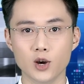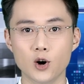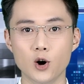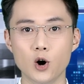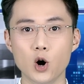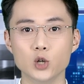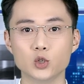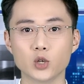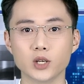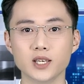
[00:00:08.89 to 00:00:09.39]

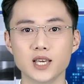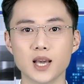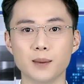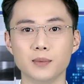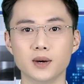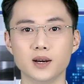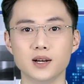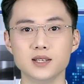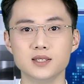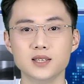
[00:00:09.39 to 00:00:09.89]
hội doanh nghiệp
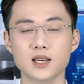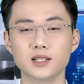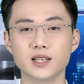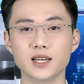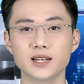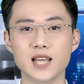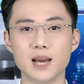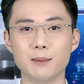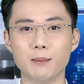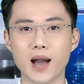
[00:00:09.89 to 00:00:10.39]
nhân
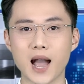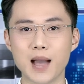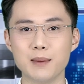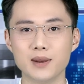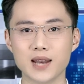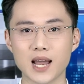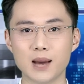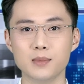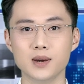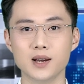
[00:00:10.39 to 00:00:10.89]
kỷ niệm
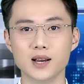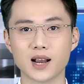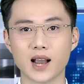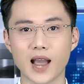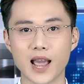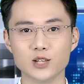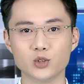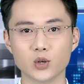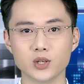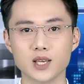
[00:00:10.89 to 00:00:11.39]
20 năm
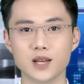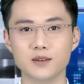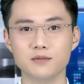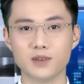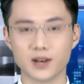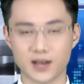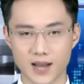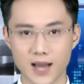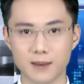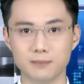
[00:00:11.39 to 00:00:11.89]
Ngày Doanh nhân
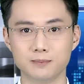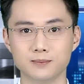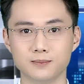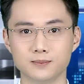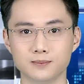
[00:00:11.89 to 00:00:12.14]
Việt Nam.